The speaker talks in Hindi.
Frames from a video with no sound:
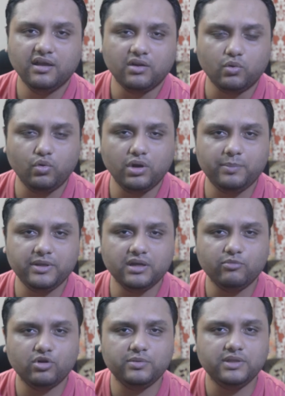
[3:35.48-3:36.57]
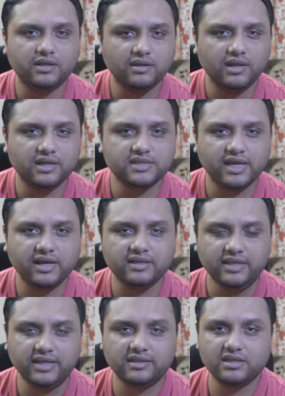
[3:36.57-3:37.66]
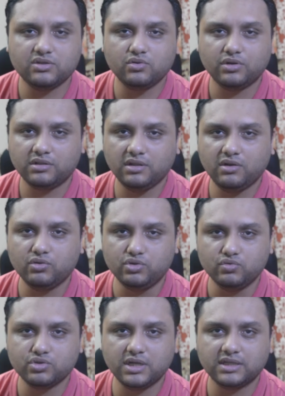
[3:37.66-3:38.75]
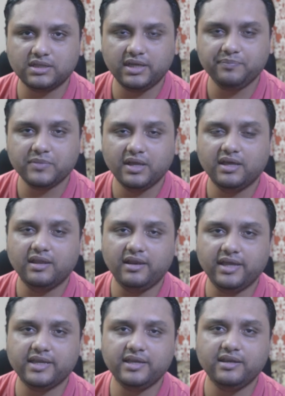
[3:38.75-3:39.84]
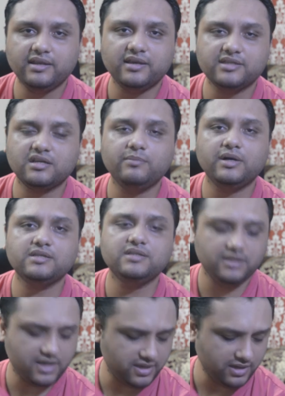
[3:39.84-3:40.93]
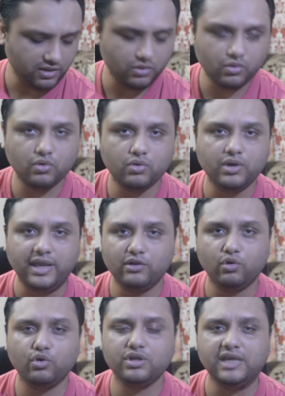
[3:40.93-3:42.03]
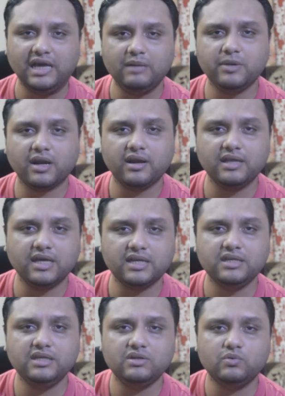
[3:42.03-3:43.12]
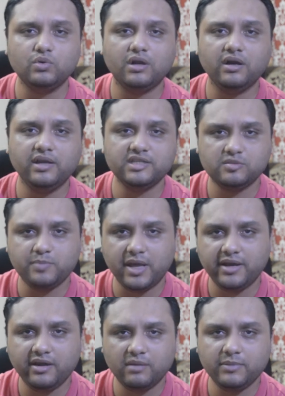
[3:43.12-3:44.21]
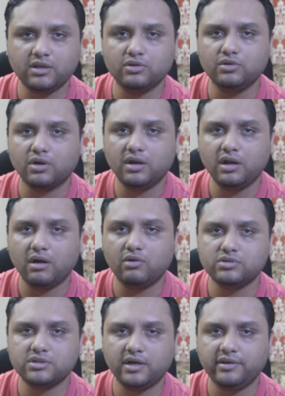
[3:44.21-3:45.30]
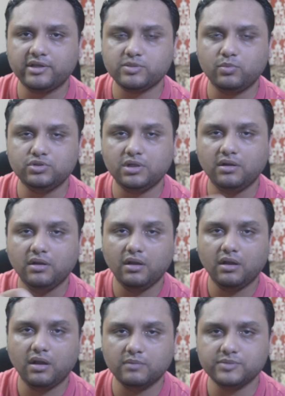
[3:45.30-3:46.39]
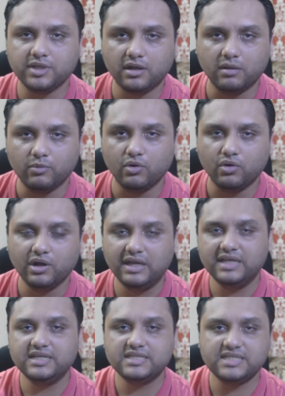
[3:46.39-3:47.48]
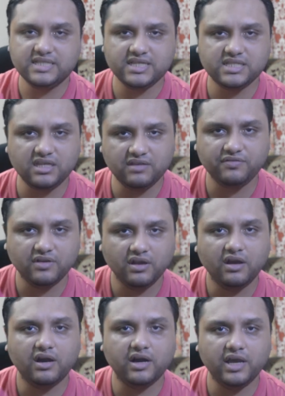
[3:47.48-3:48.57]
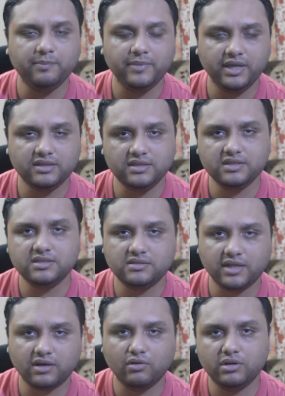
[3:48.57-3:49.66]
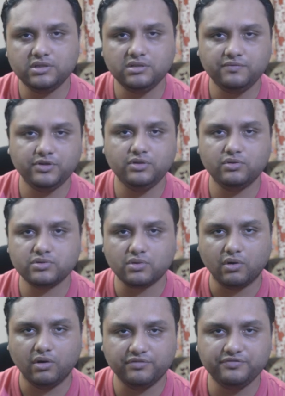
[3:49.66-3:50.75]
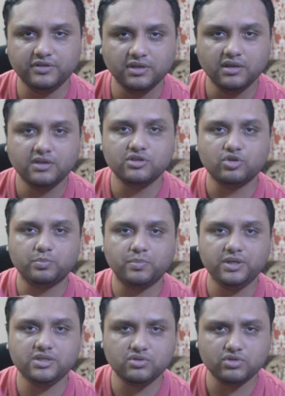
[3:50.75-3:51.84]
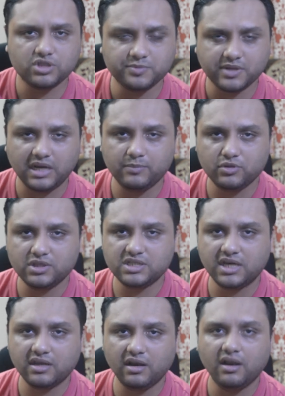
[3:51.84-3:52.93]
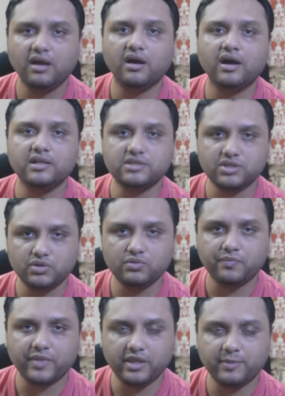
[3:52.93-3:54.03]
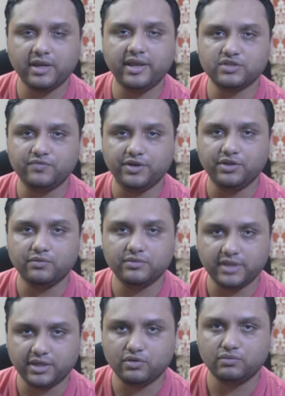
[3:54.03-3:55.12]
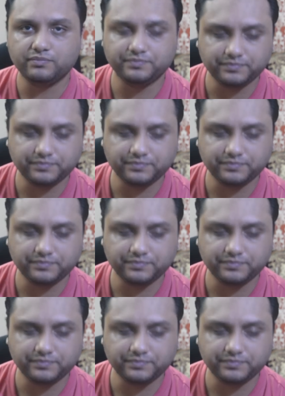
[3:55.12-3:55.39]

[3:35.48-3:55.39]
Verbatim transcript: गूगल पे ये हमको भी दिखने लग जाएगा देखते हैं इसको कितने लोग यूज़ करते हैं लेकिन इसका मकसद यही है लोगों को लोगों की हेल्प करना ताकि उनका इस पैनेडेमिक के दौरान आउटसाइड एक्सपोजर कम से कम हो स्टे सेफ़ I make these technology videos often, so please do subscribe to this channel. I'll see you in my next video. Thank you.